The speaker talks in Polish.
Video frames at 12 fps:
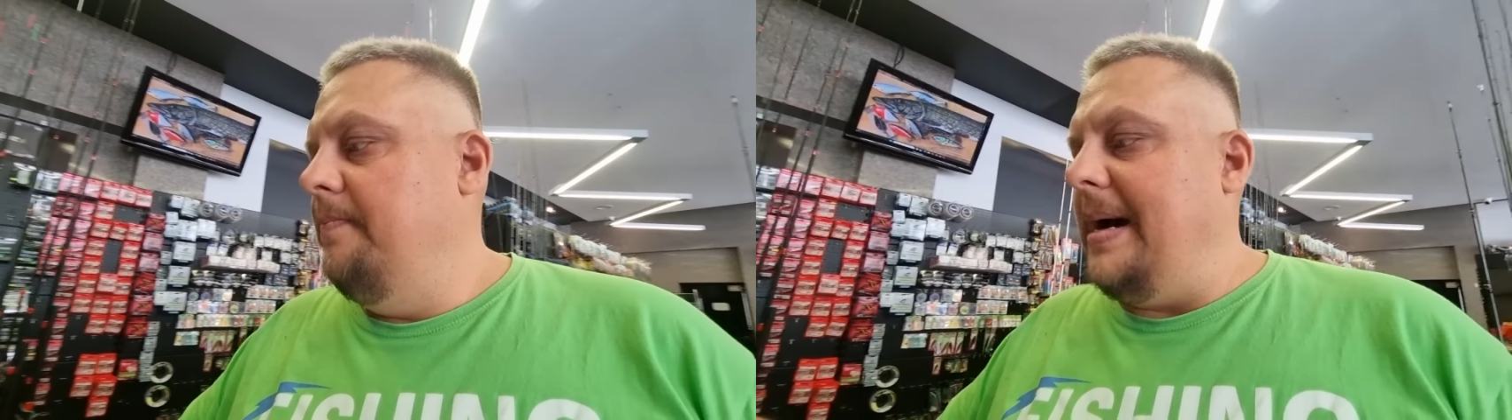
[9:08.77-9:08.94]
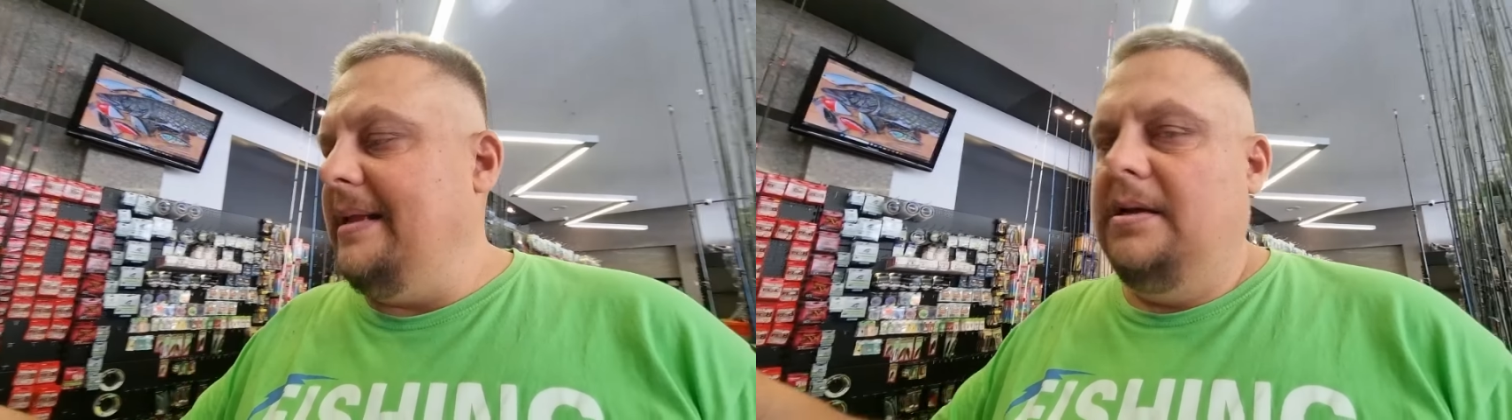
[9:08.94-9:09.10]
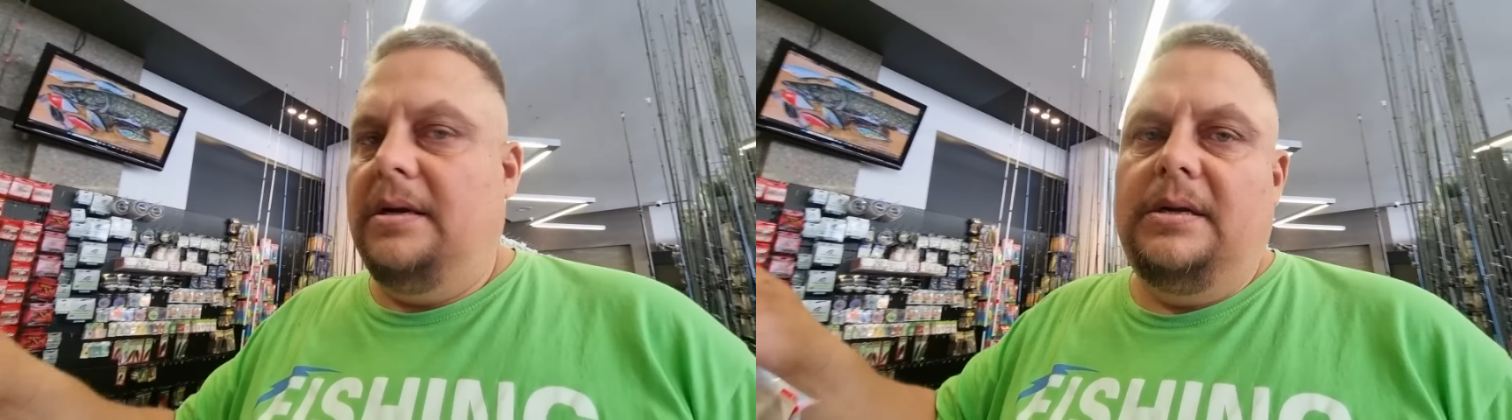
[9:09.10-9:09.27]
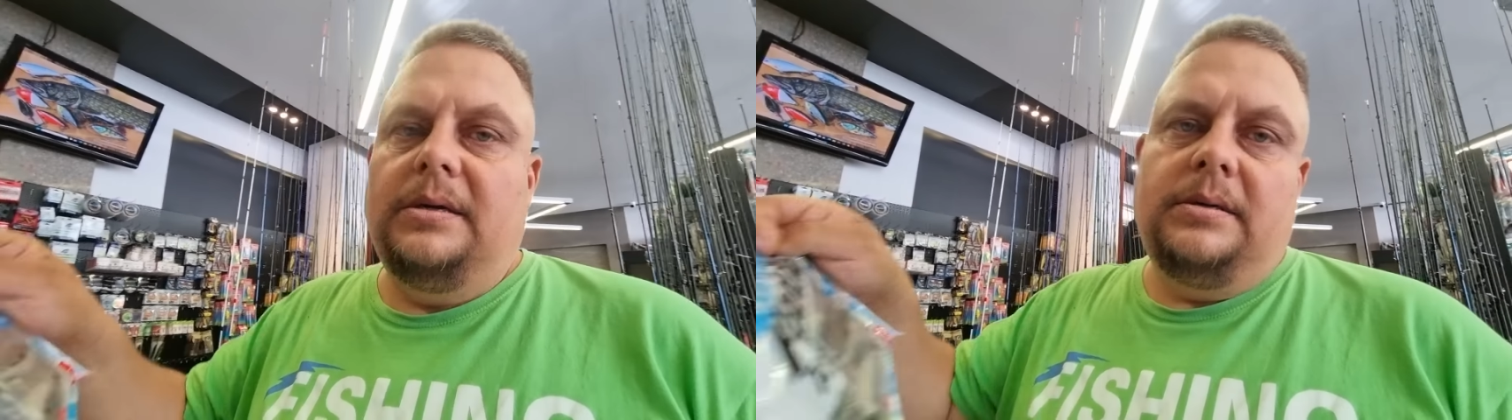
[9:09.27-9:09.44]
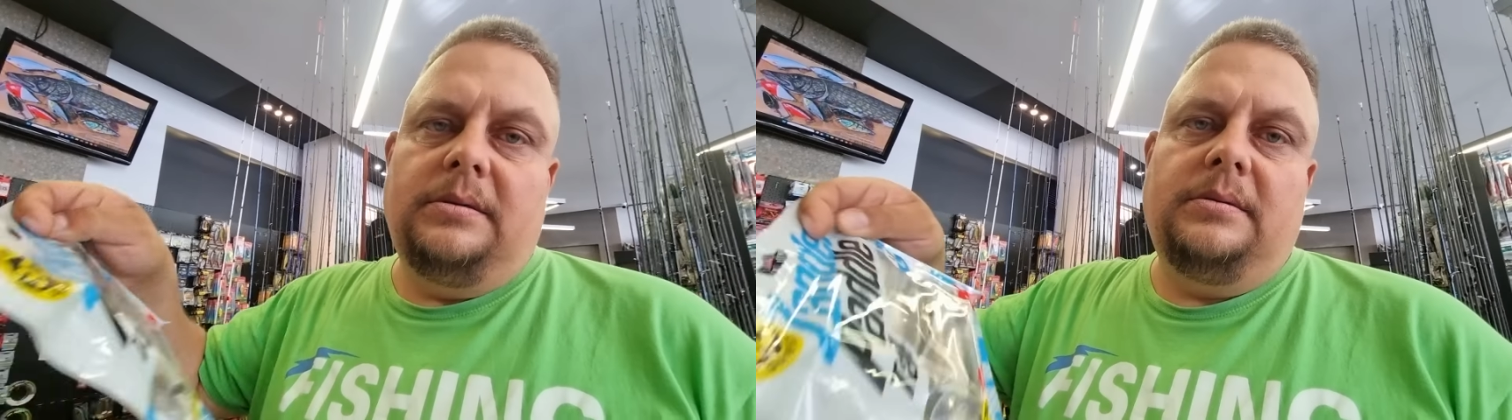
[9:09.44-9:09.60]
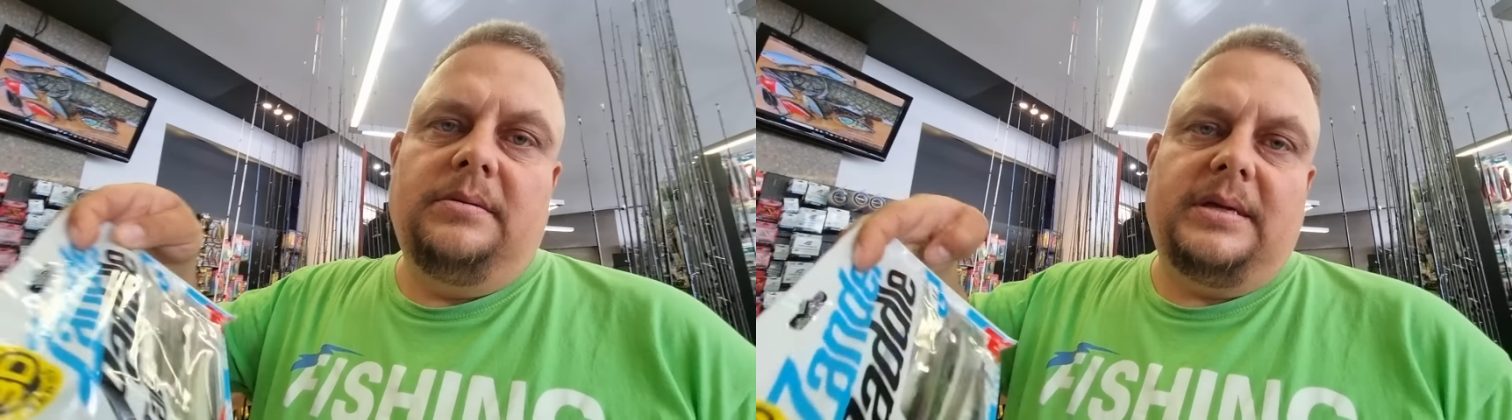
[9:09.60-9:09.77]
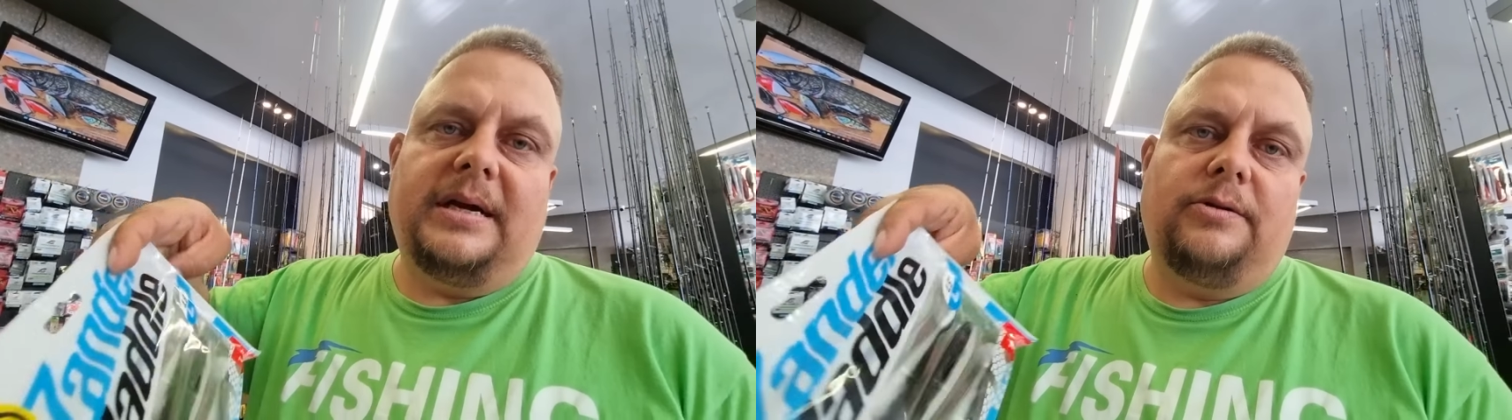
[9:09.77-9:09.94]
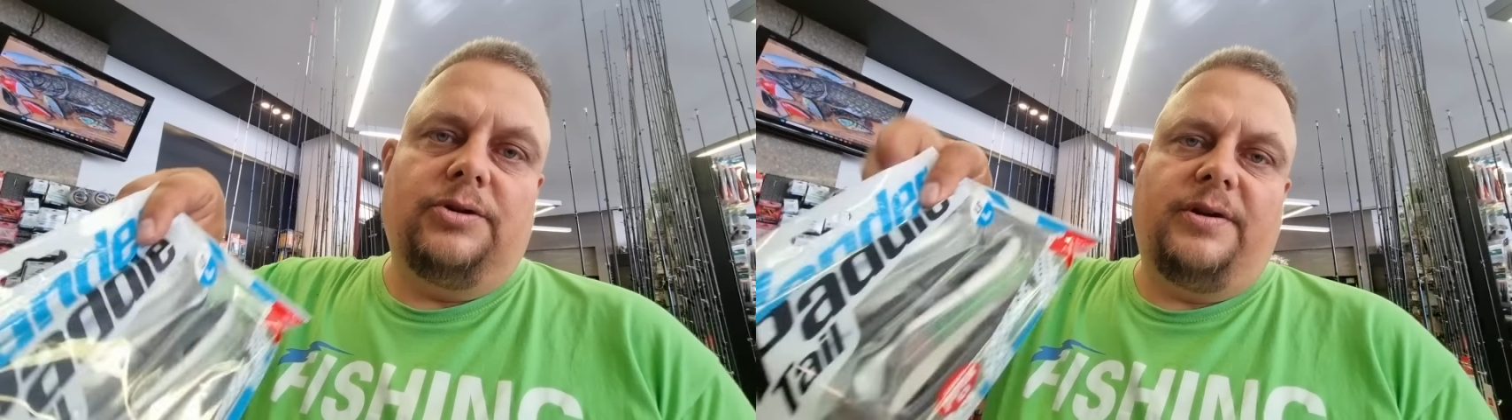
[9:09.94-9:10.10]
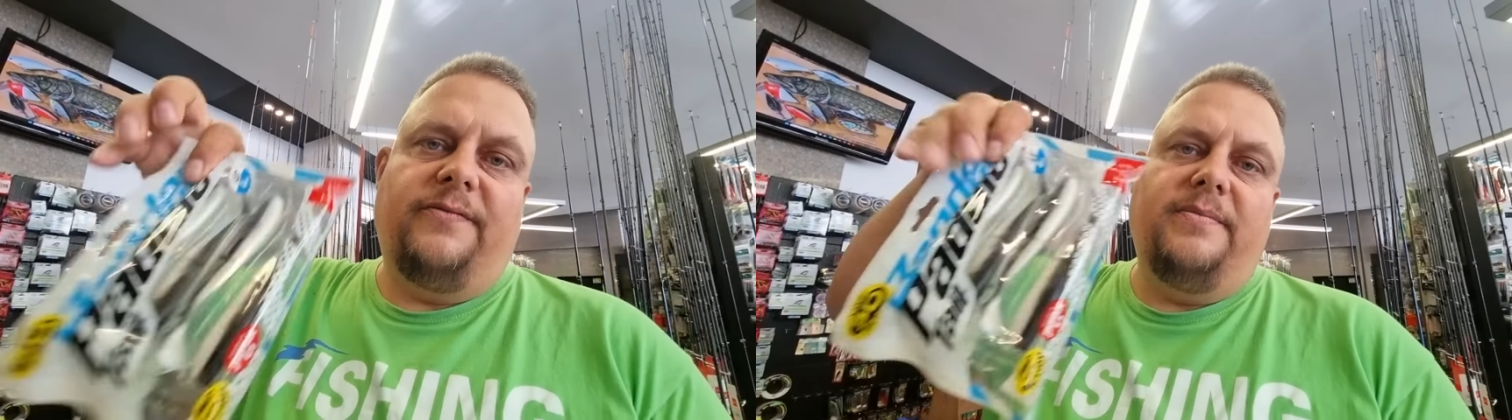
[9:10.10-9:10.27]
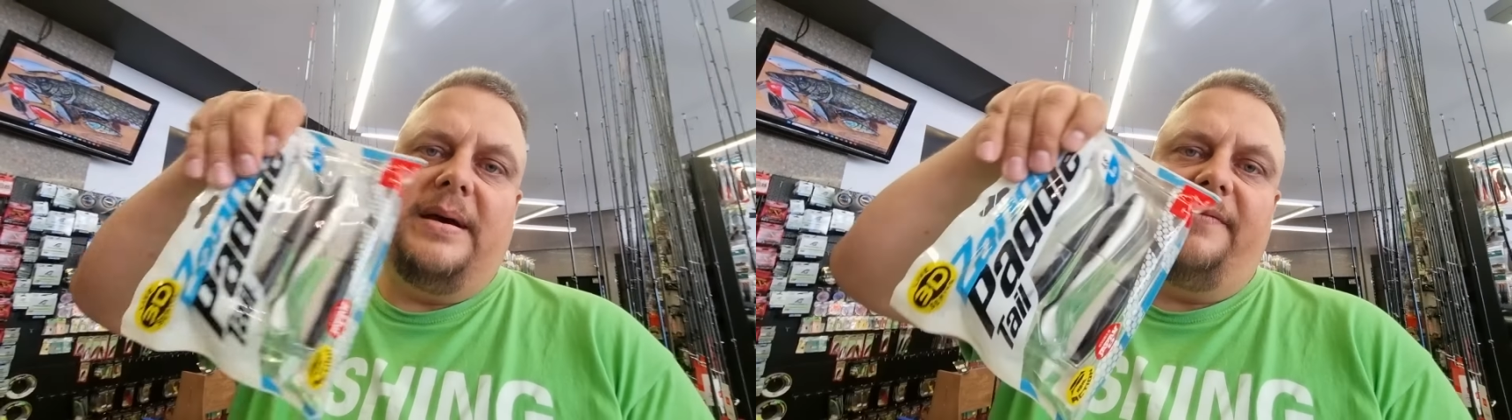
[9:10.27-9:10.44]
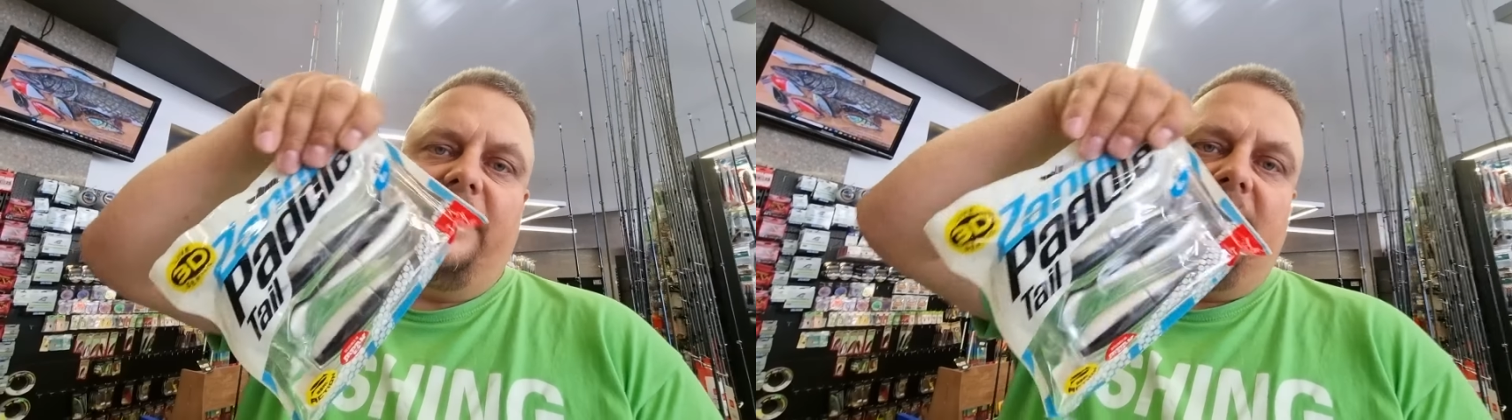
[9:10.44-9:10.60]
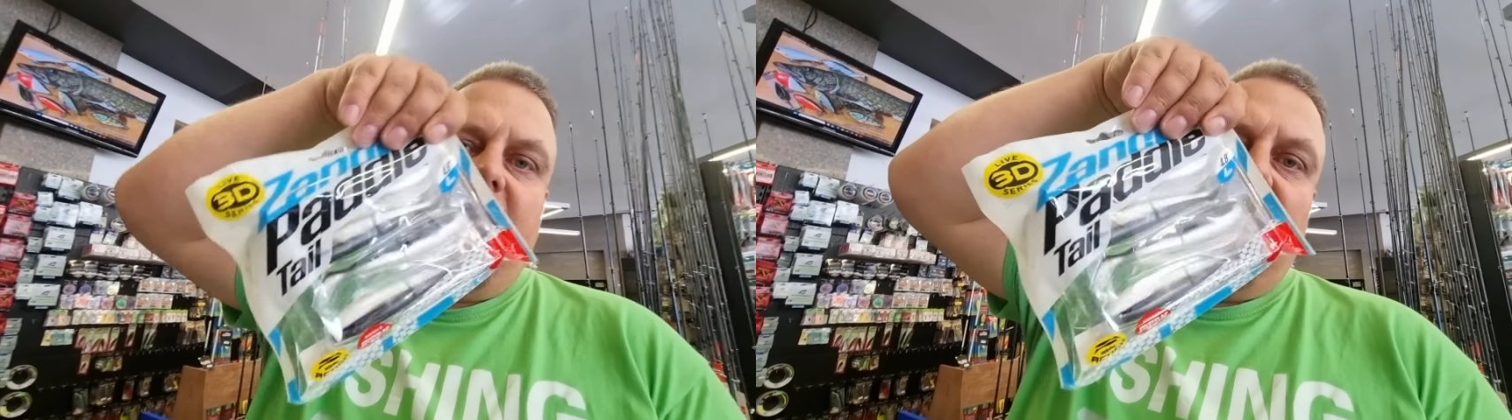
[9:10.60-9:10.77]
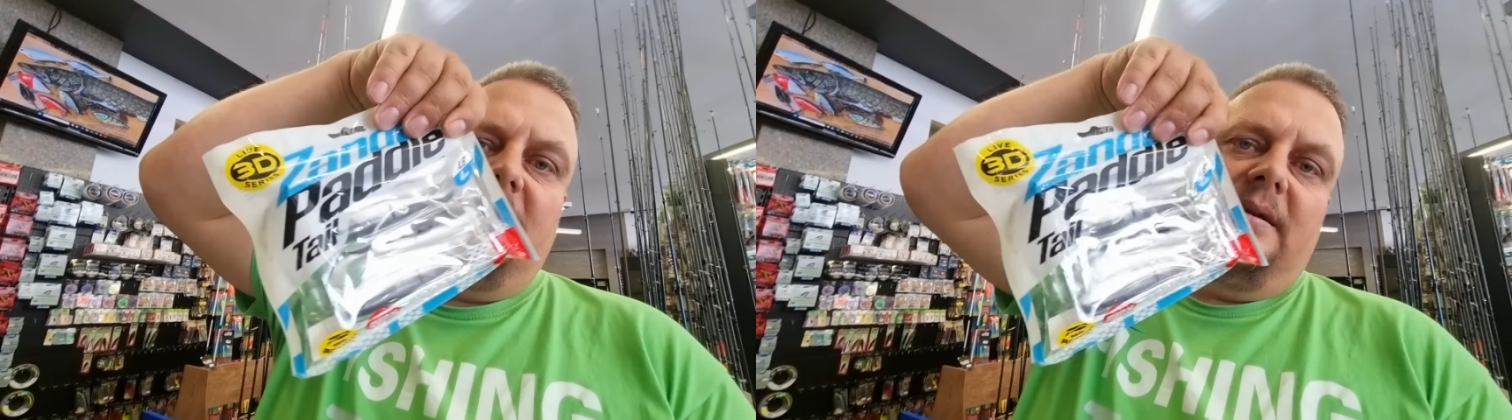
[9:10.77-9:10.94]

paddle tak to się wymawia